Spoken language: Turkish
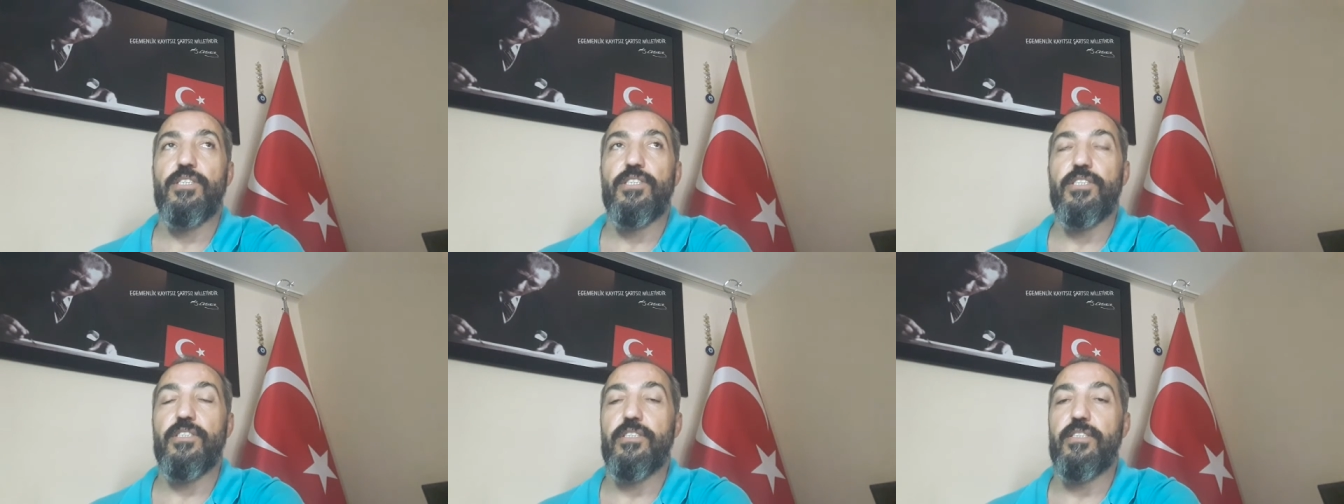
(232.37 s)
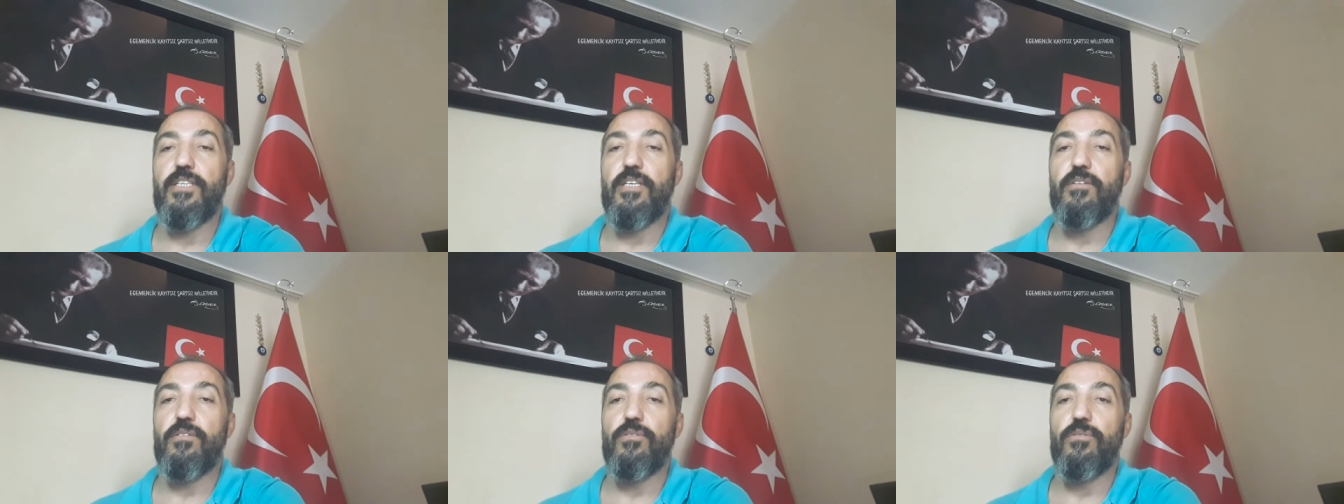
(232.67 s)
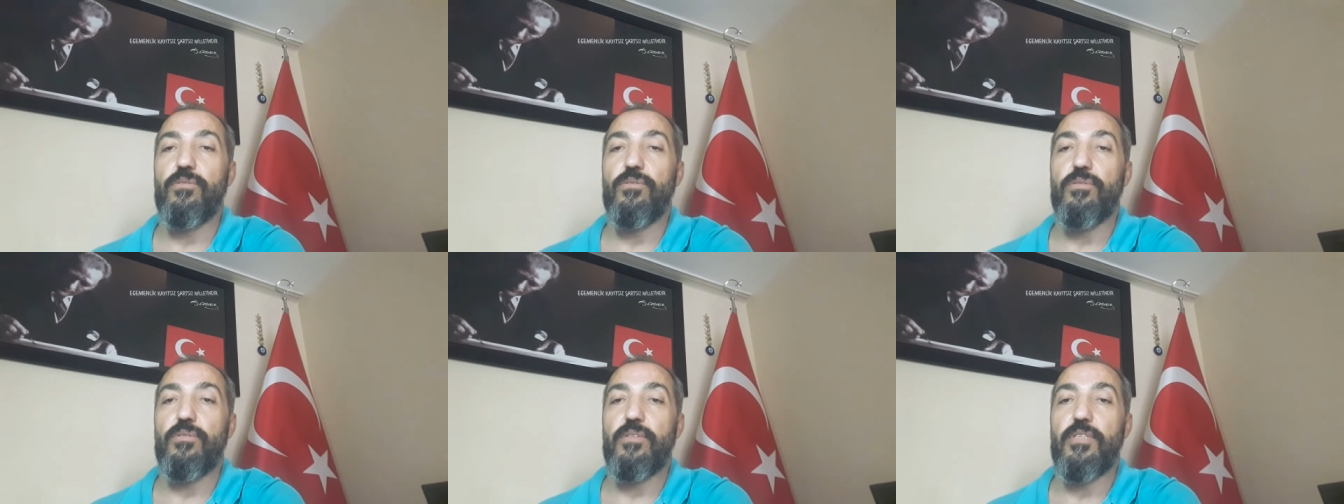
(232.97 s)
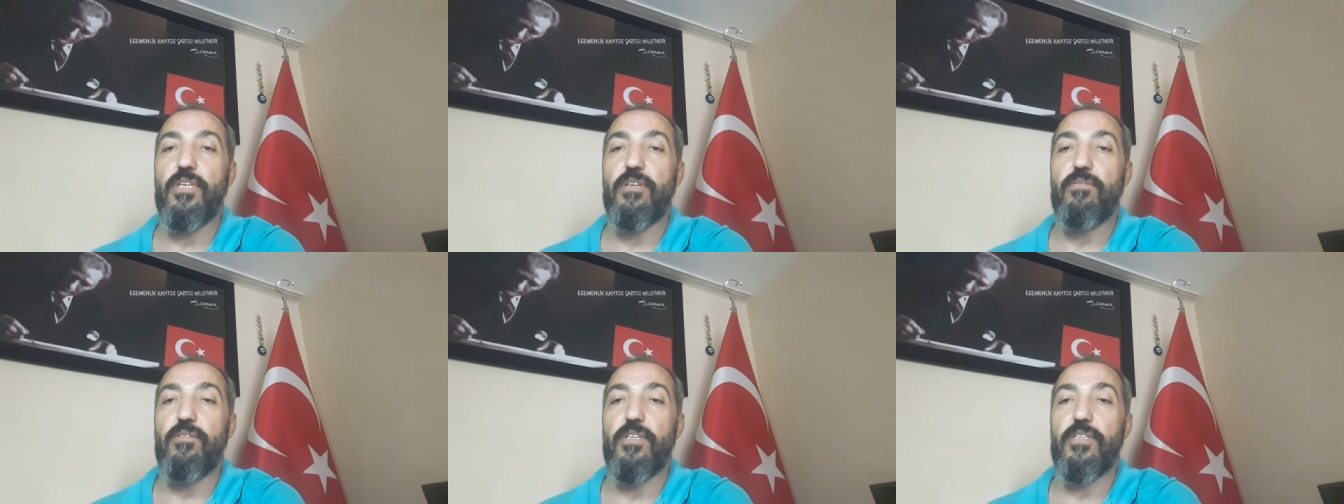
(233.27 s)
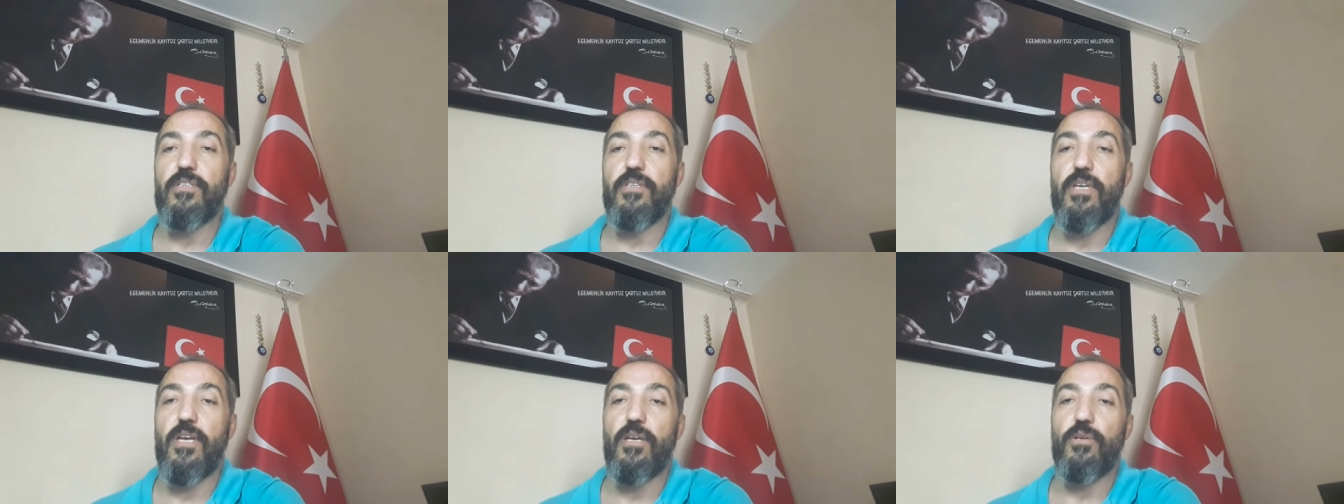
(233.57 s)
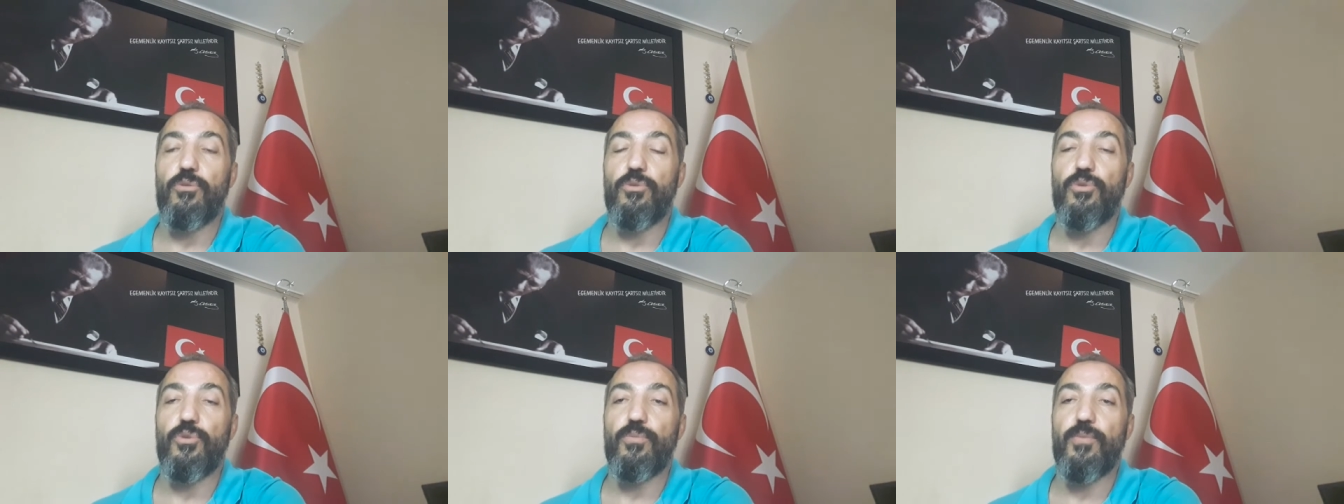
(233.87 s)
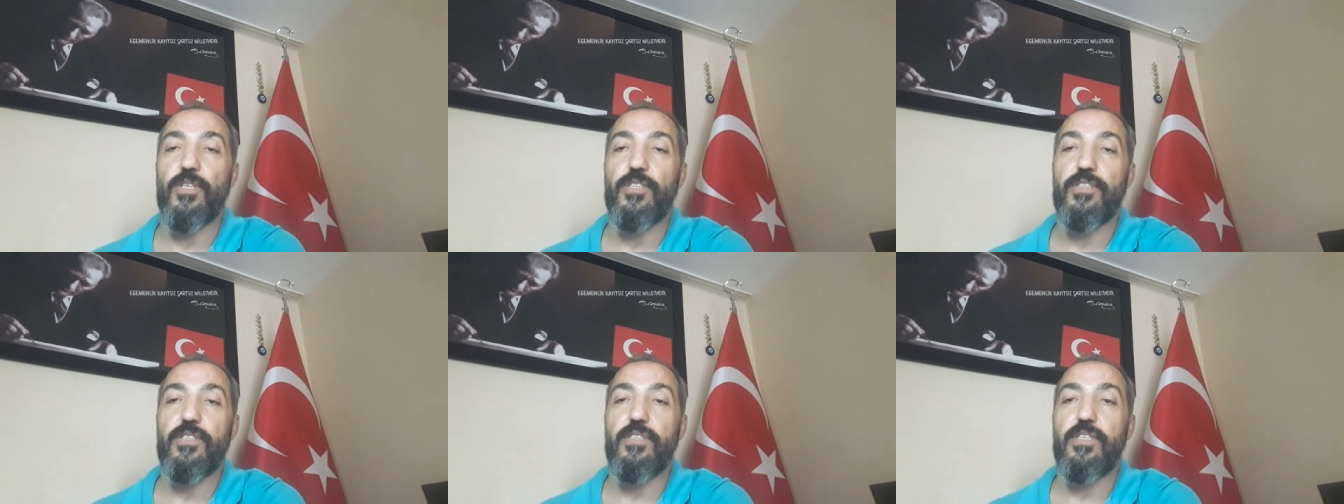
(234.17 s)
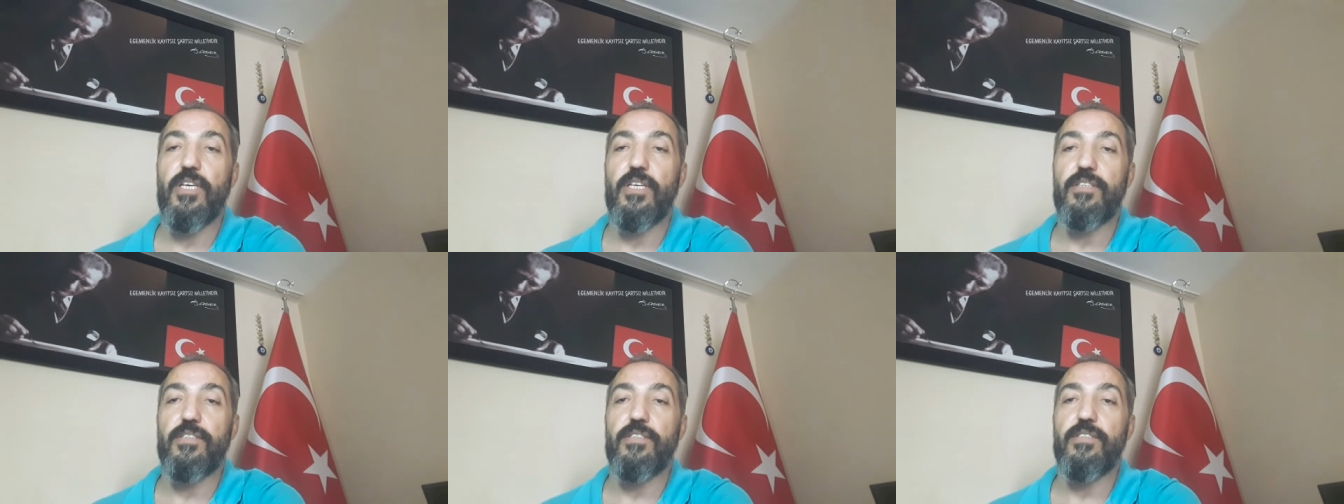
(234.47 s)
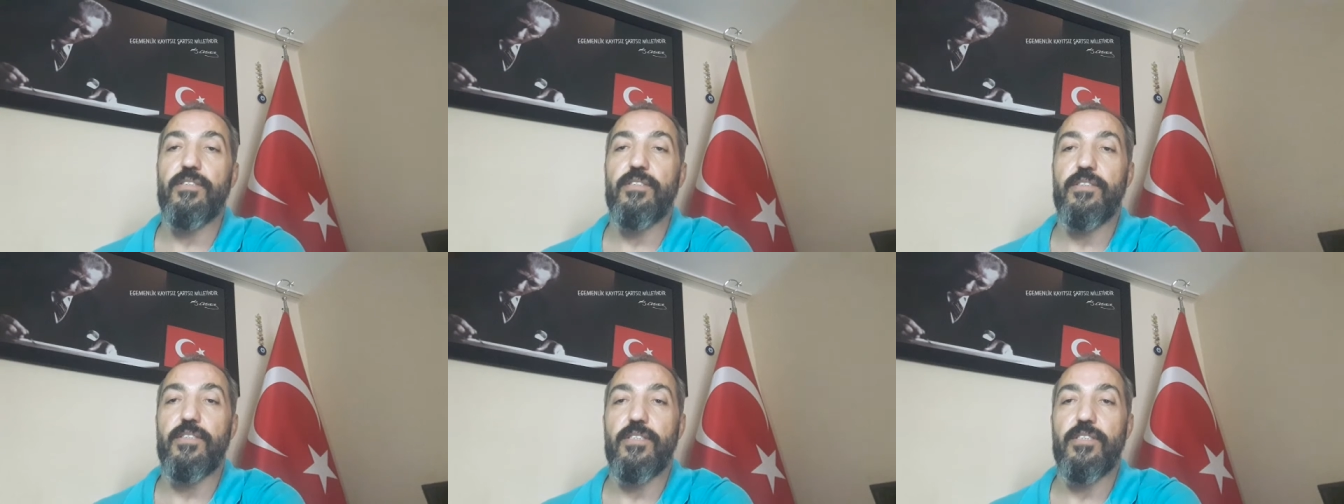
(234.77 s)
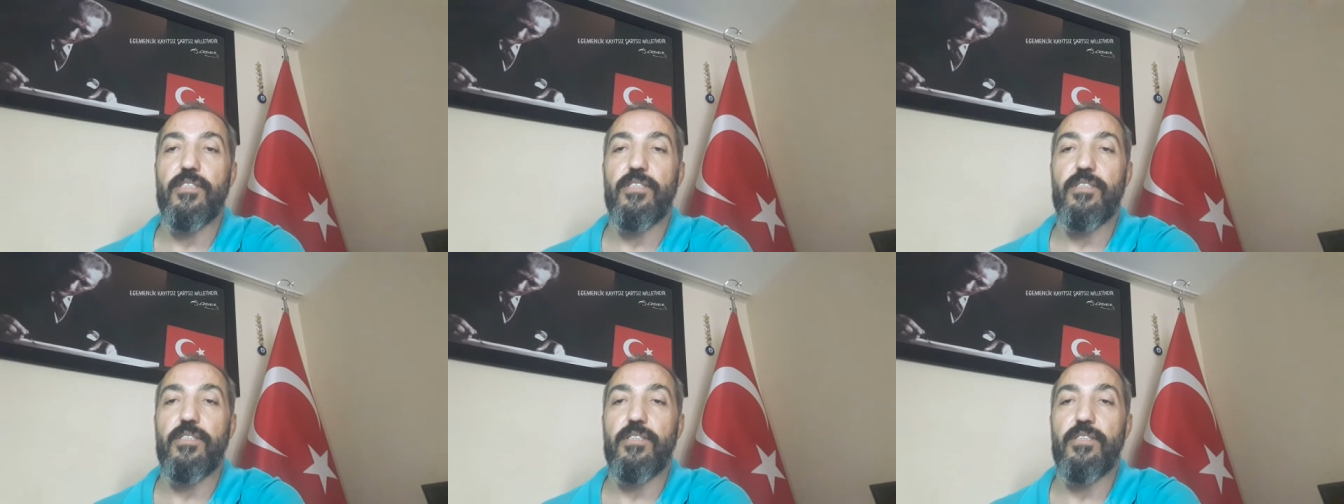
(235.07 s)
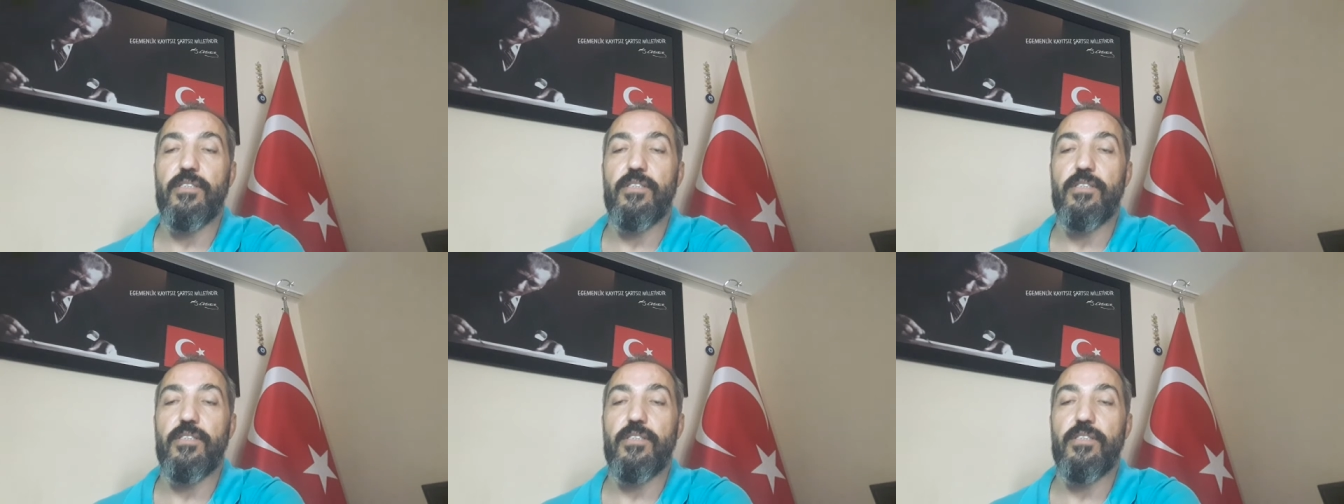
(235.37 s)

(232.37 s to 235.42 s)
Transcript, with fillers: Şimdi de, devletin yani hükümetin getirdiği,